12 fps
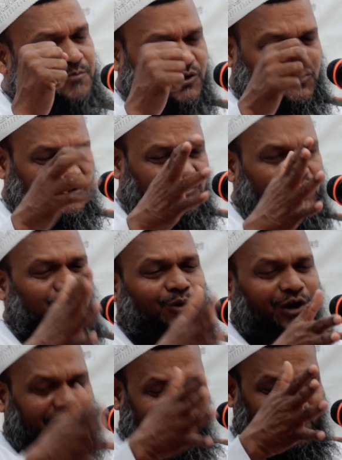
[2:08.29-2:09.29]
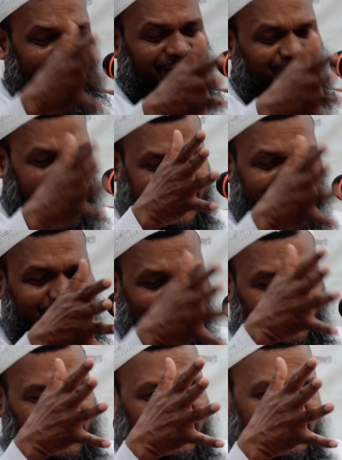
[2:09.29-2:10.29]
পর্যন্ত বলার পরে
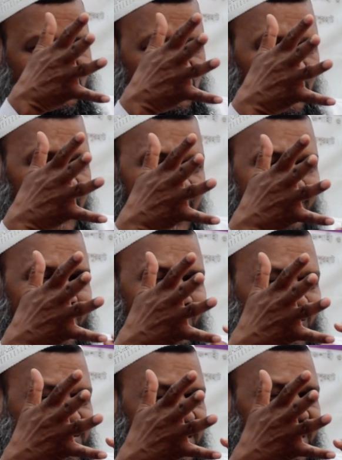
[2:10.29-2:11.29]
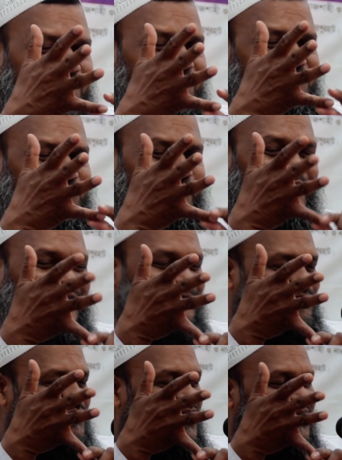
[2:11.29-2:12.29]
বাকিটুকু আল্লাহ রসুল আবার বলছেন এবার শোনেন
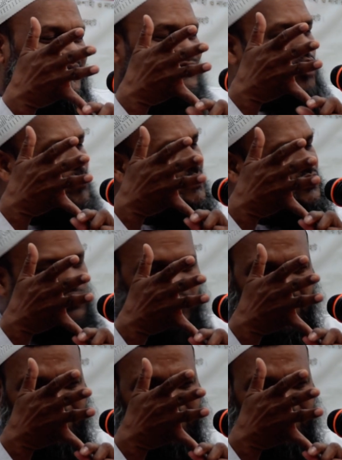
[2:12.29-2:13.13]
তবে সুরা